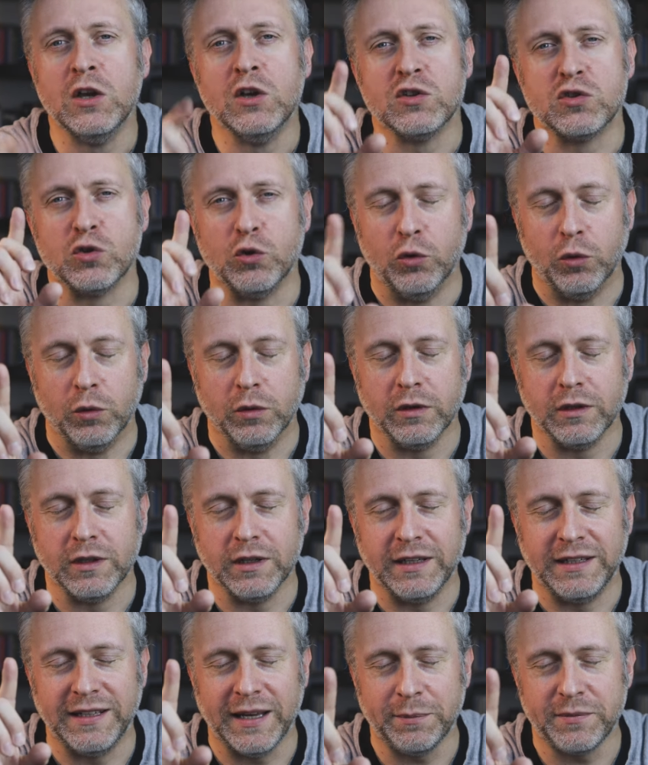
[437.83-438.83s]
So,
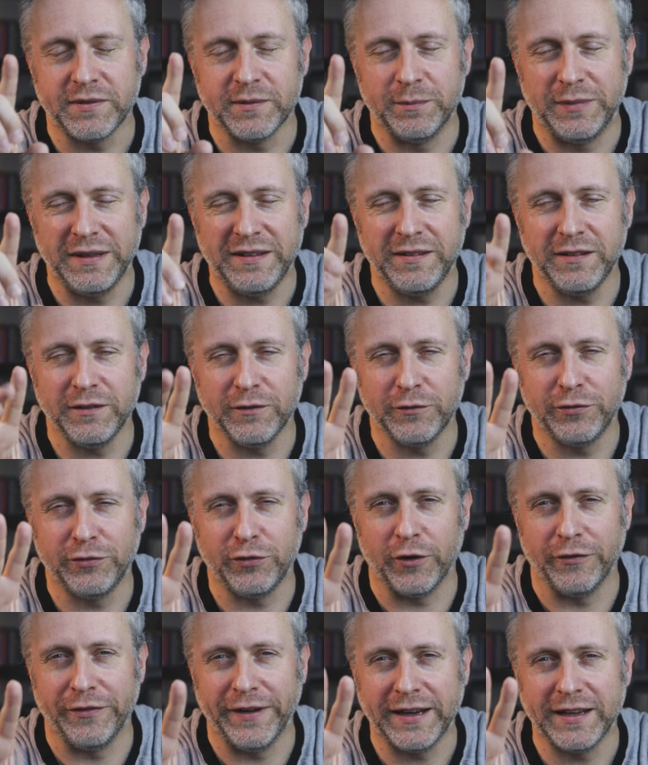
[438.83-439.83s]
ich habe es ein bisschen
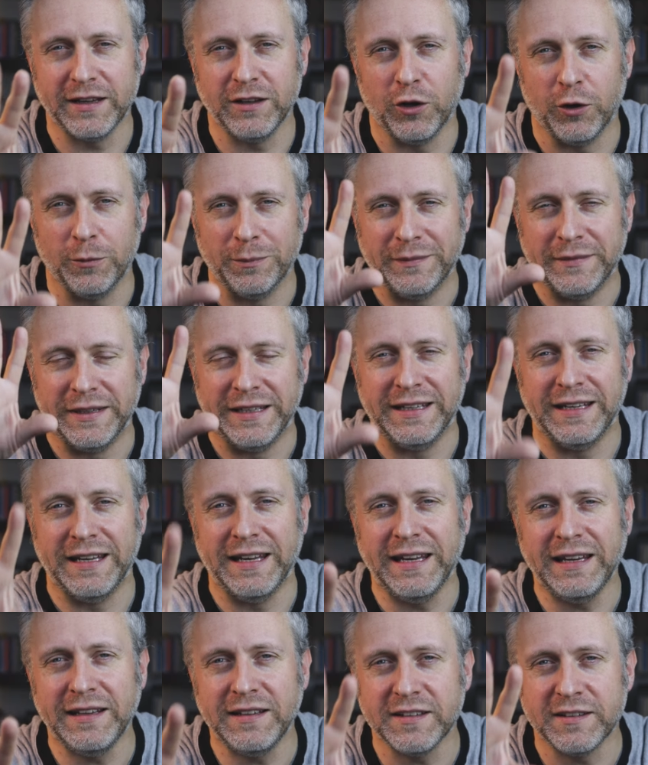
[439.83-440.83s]
vorweggenommen.
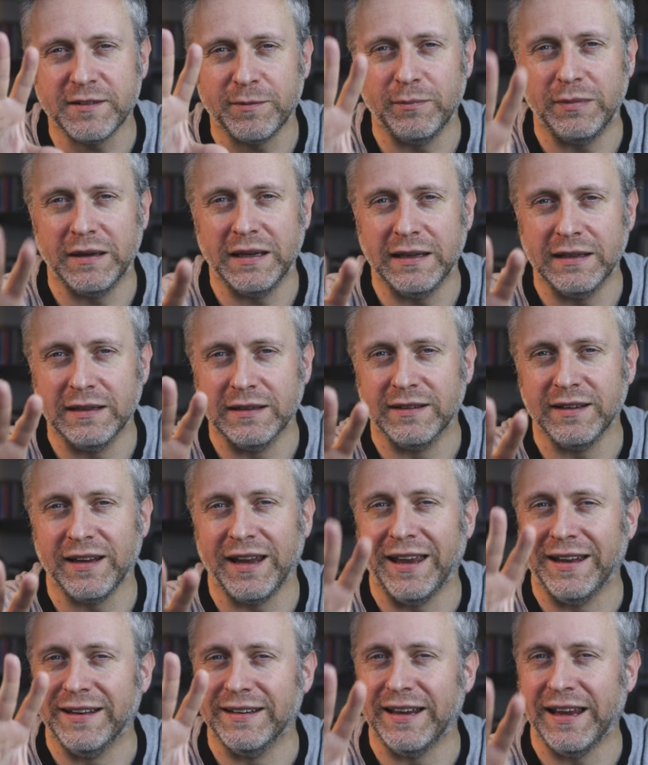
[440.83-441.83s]
Jedes Bild
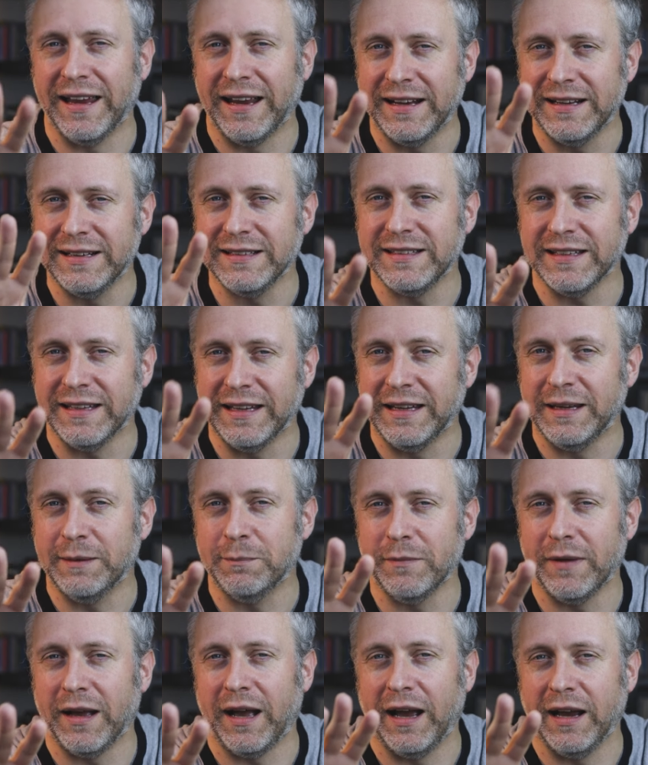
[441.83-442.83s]
enthält
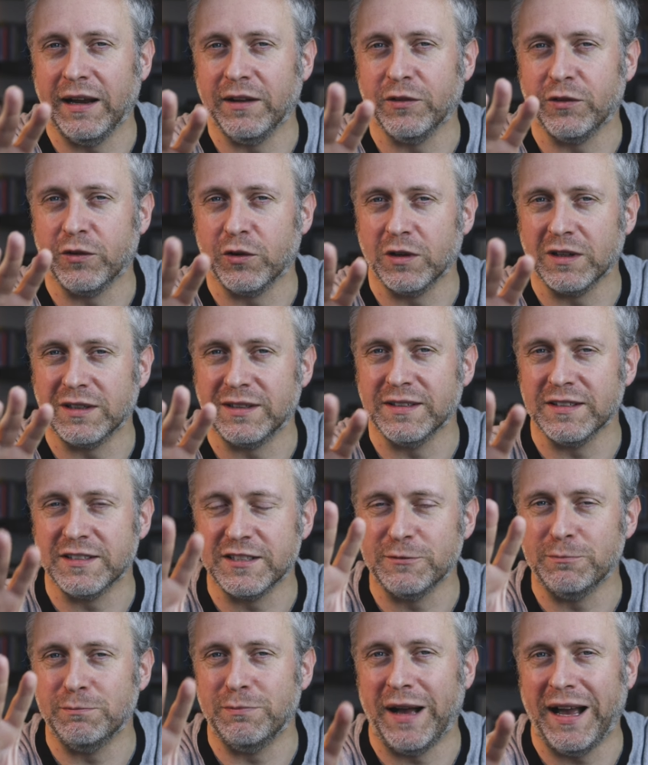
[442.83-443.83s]
eben ein
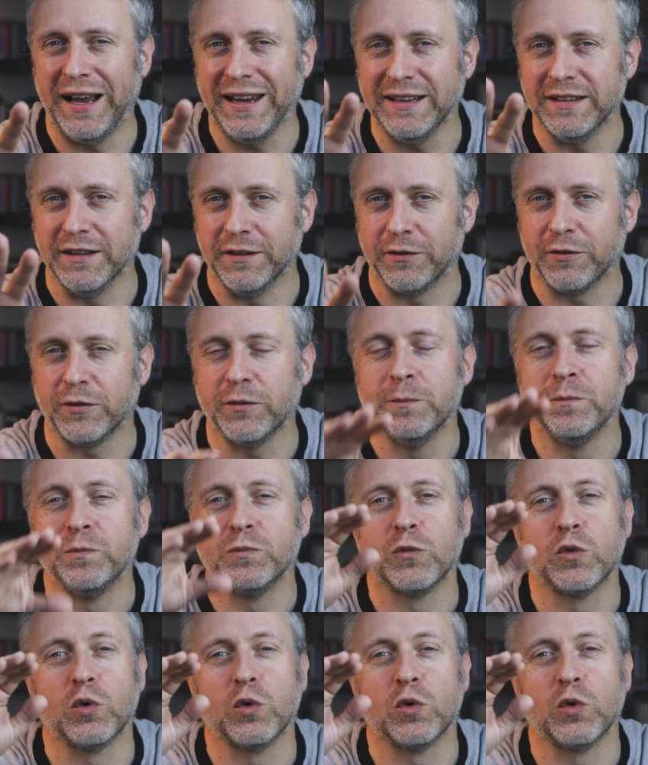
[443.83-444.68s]
solches Bias.